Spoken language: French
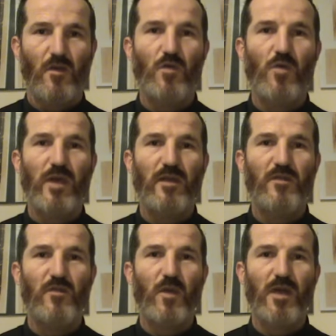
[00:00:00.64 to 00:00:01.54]
Loué
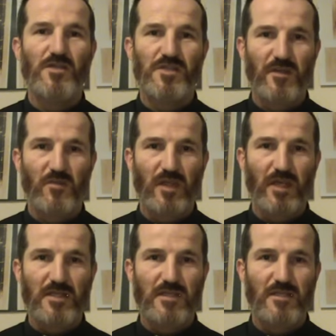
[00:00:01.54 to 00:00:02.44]
soit
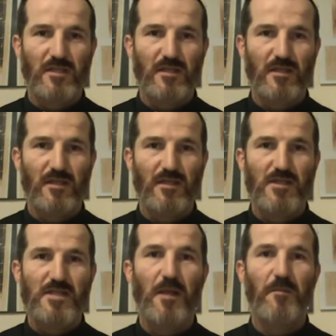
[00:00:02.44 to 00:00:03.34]
Jésus-Christ,
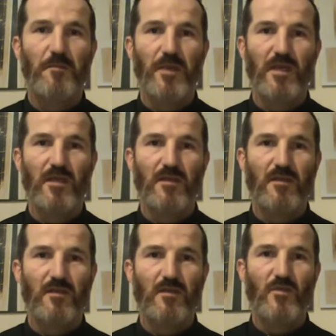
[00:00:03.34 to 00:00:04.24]
sa paix
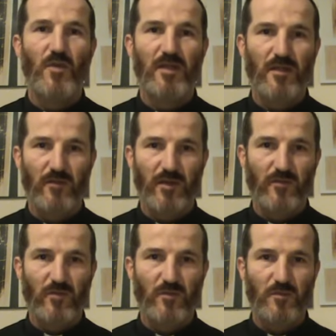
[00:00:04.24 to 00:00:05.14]
soit avec
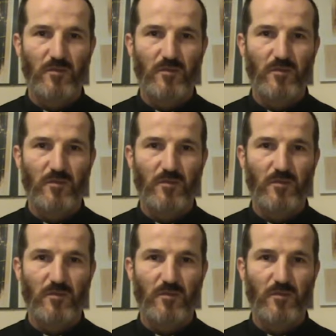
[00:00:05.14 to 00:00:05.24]
vous.